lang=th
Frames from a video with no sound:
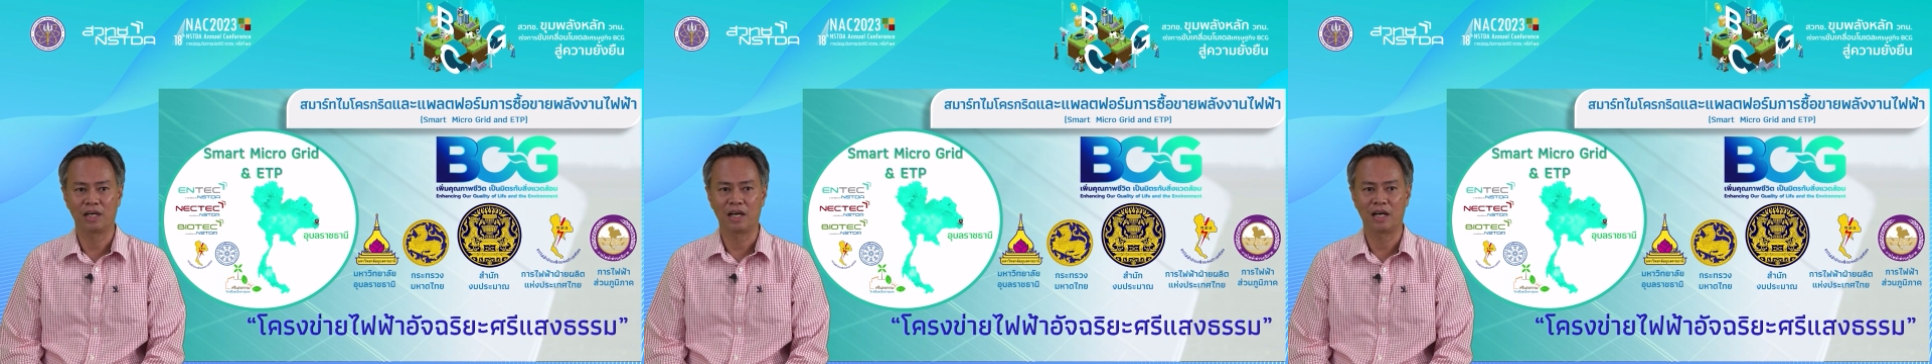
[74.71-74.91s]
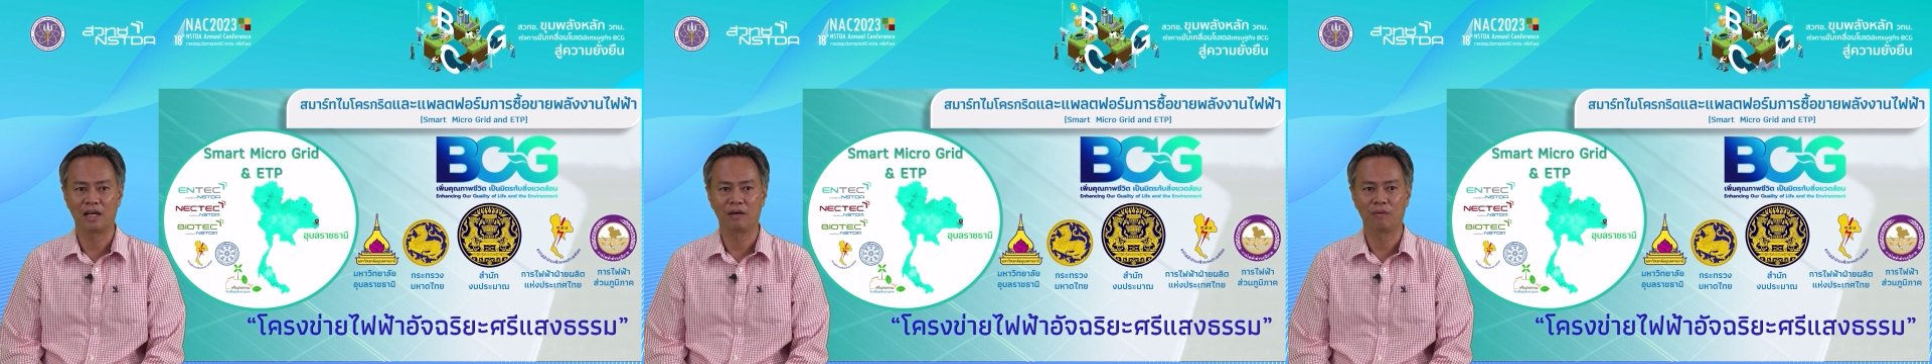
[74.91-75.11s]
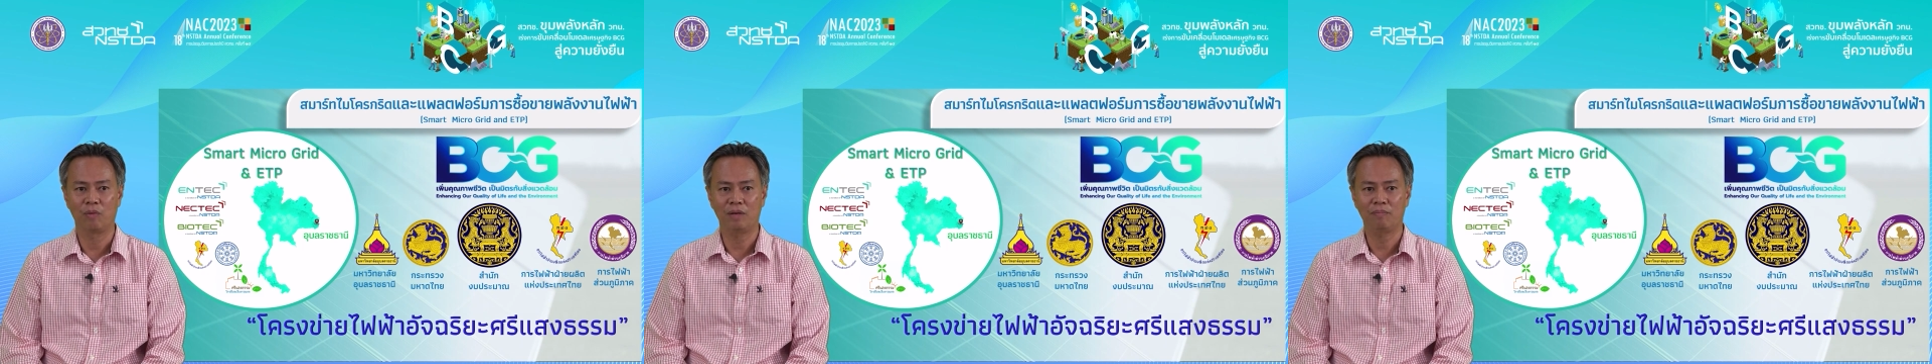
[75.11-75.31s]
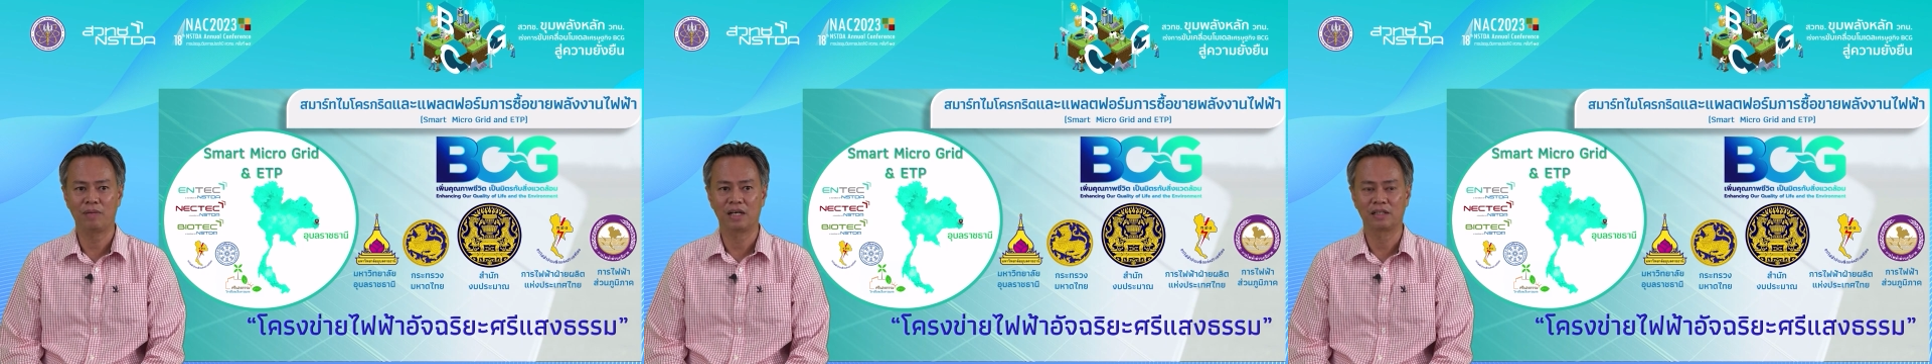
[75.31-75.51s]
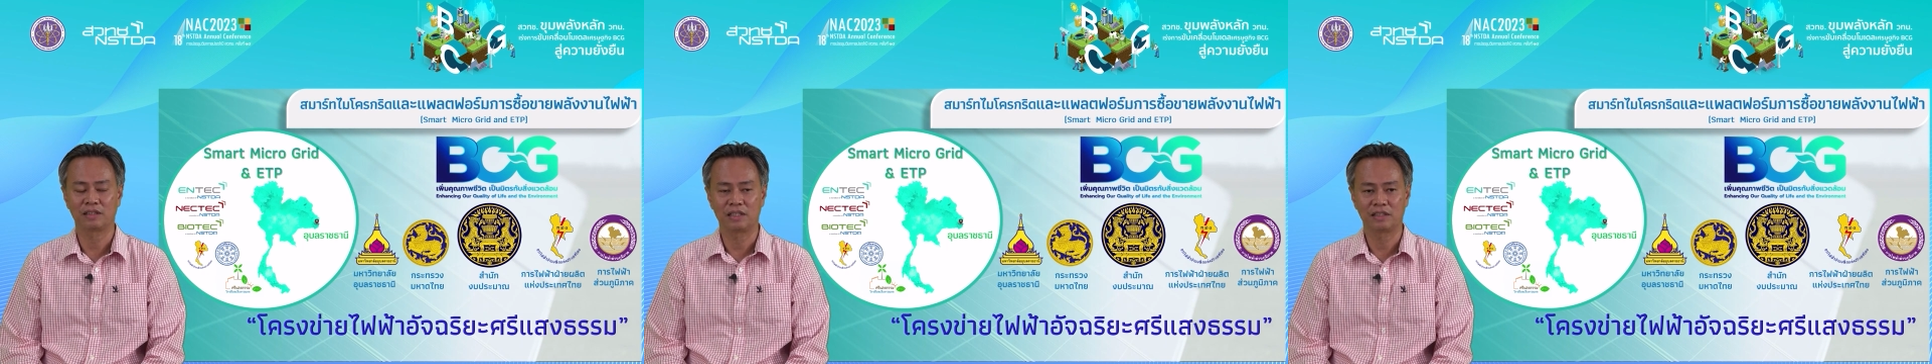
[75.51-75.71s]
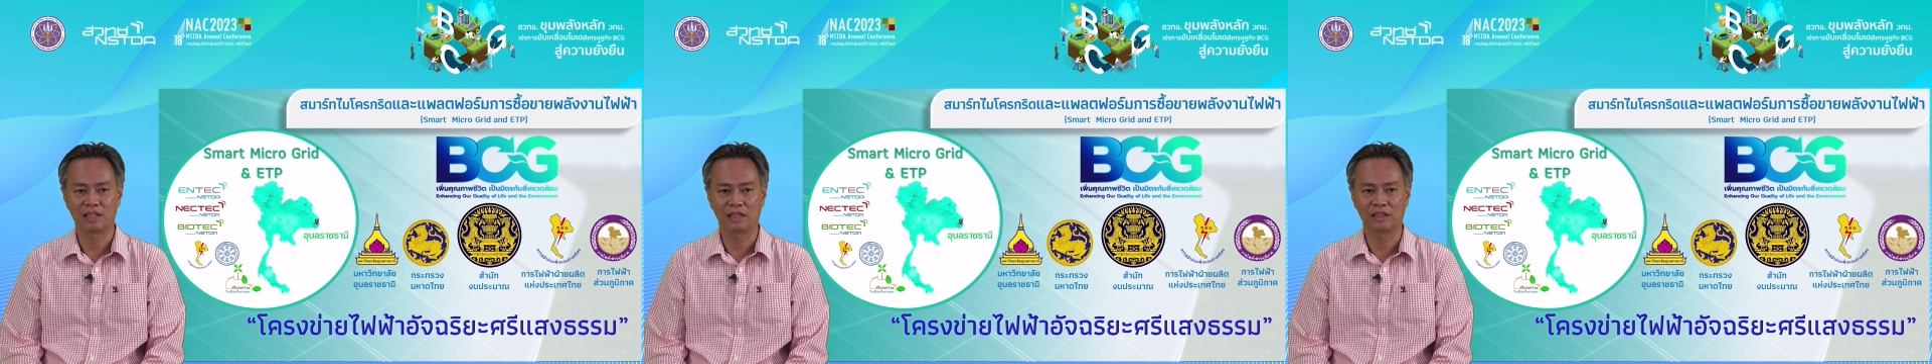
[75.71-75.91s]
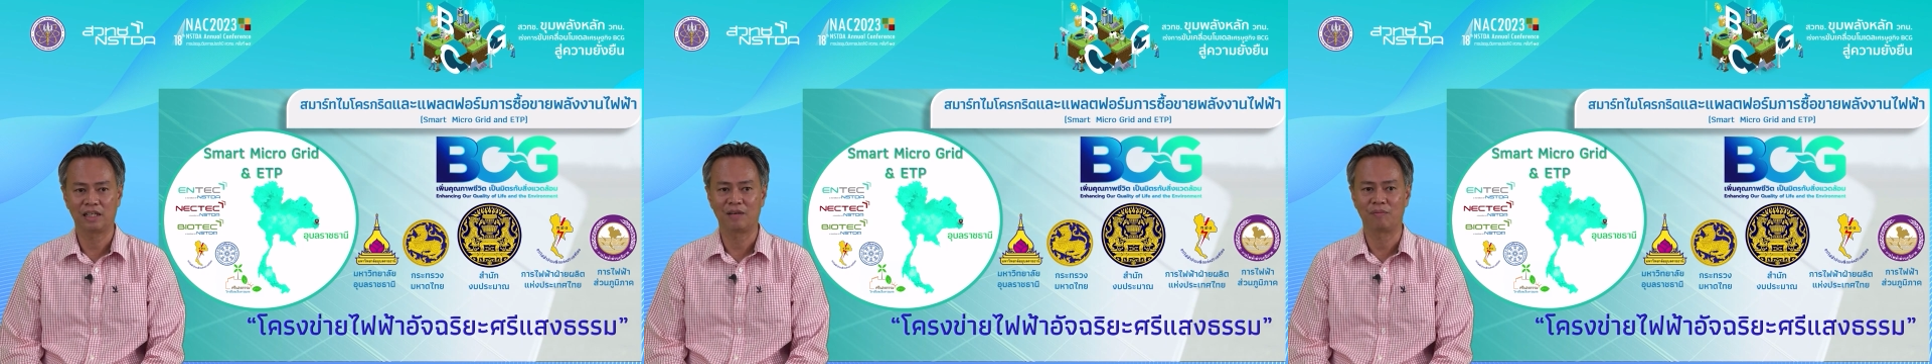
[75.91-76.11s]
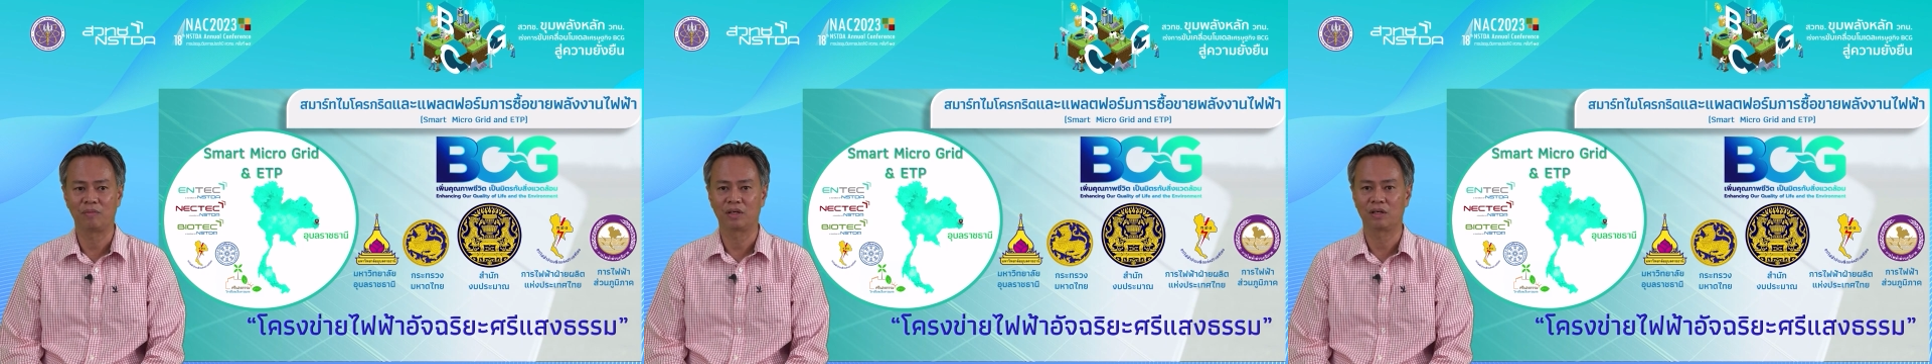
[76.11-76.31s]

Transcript: ทางวัดป่าสีแสงธรรม